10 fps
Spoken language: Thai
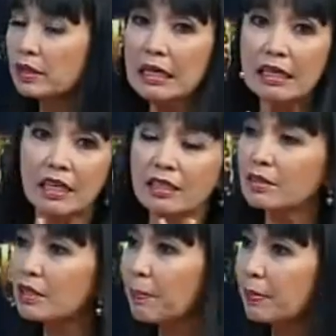น ขึ้น
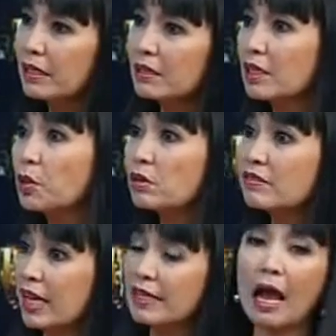เรือปีนเรือโดน
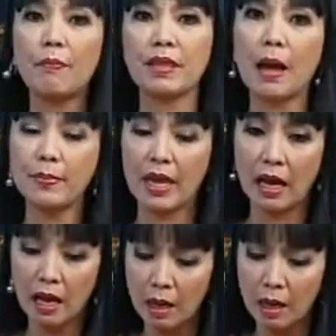เสี้ยนหนามปั๊มเนี่ย